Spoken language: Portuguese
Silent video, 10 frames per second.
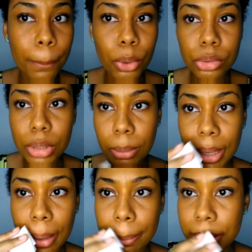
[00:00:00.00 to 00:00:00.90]
Posso dar uma
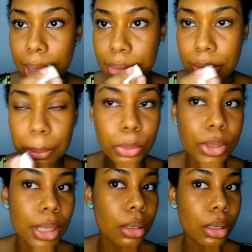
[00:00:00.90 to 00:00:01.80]
reaplicada
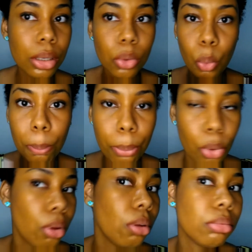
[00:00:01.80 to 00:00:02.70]
depois aqui, ou um
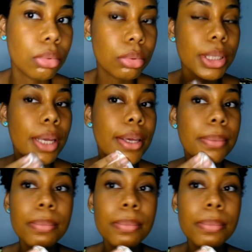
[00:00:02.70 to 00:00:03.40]
pó, não sei.